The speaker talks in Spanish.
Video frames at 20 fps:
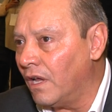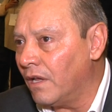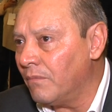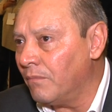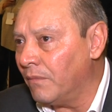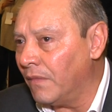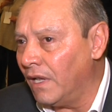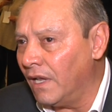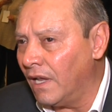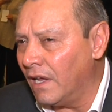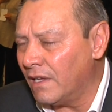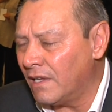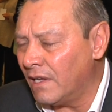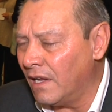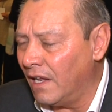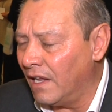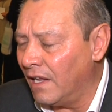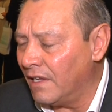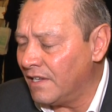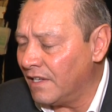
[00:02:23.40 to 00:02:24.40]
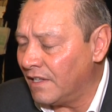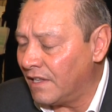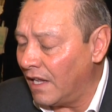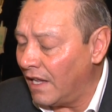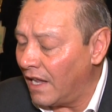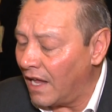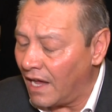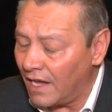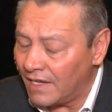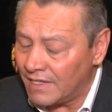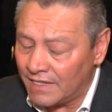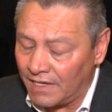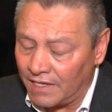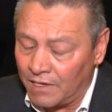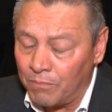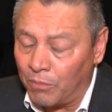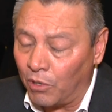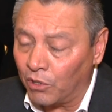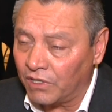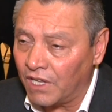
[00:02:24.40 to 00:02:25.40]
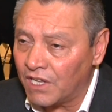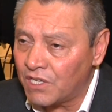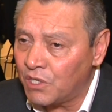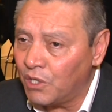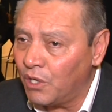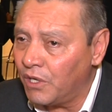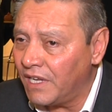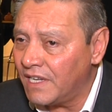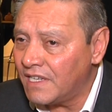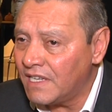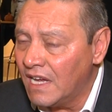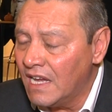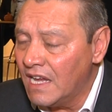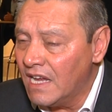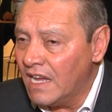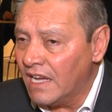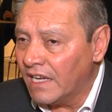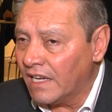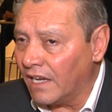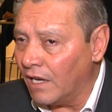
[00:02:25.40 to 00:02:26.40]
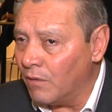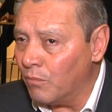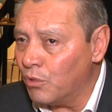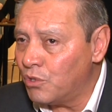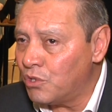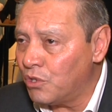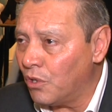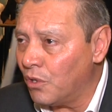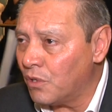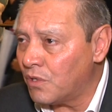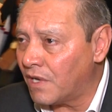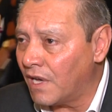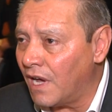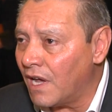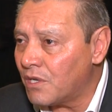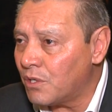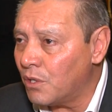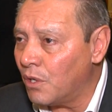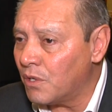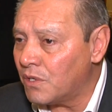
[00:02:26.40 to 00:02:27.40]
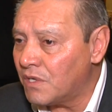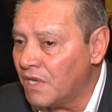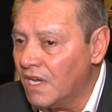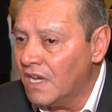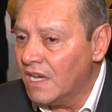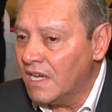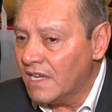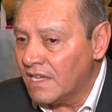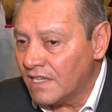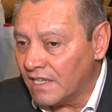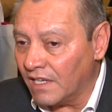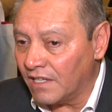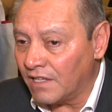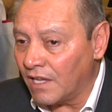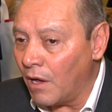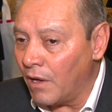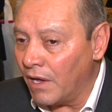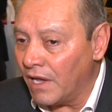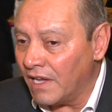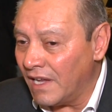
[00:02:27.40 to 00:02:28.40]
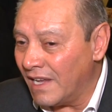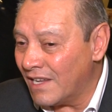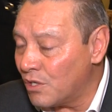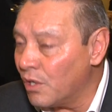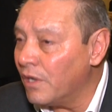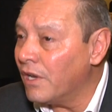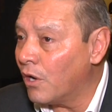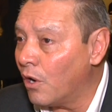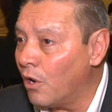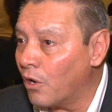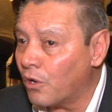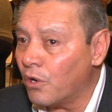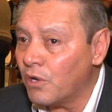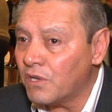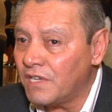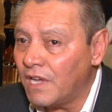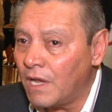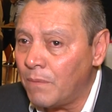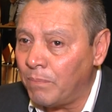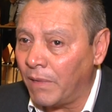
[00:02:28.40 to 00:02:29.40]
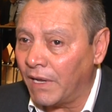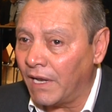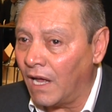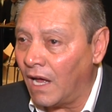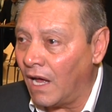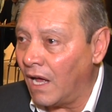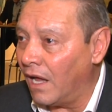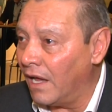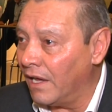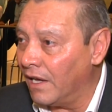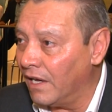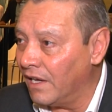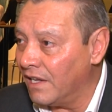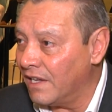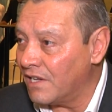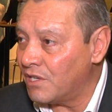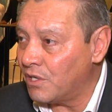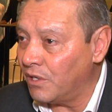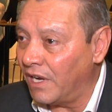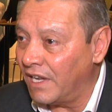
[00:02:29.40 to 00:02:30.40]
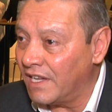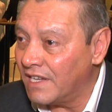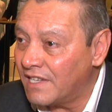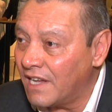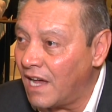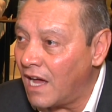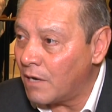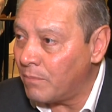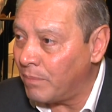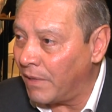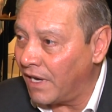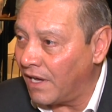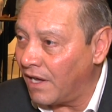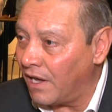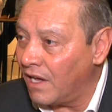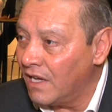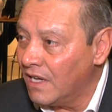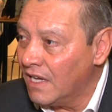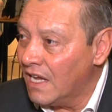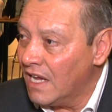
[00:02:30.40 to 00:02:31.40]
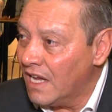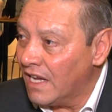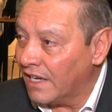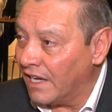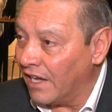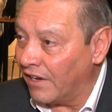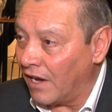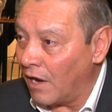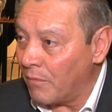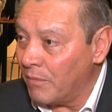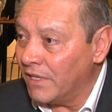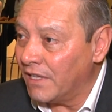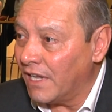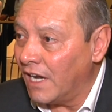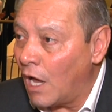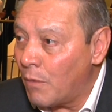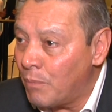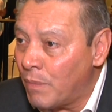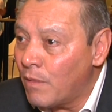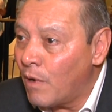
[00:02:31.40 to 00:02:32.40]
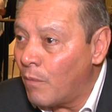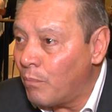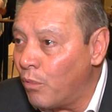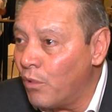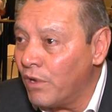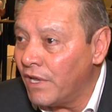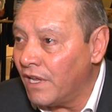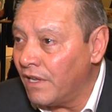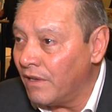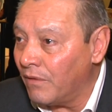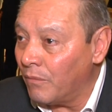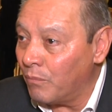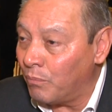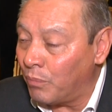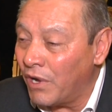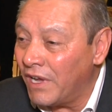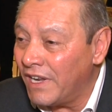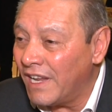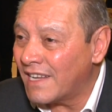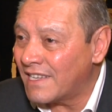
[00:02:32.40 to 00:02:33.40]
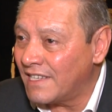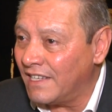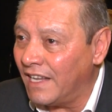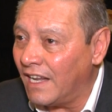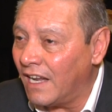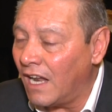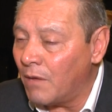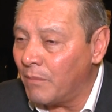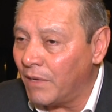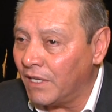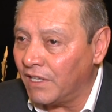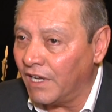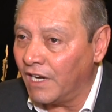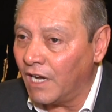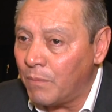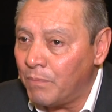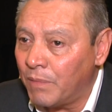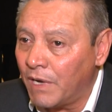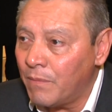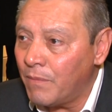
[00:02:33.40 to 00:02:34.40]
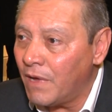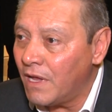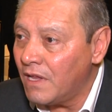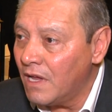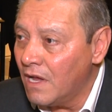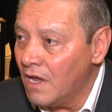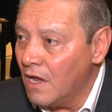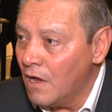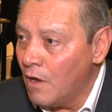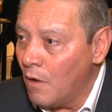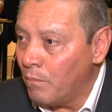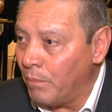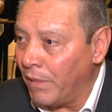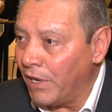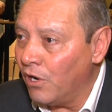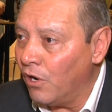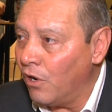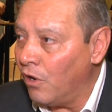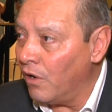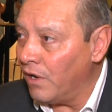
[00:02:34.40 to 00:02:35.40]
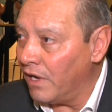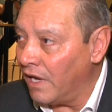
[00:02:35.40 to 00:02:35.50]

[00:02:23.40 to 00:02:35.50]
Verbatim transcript: las, las importaciones, que en muchos casos eh, son engorrosas para eh, nacionalizar, para que realmente las pymes pueden, puedan acceder a las materias primas, pero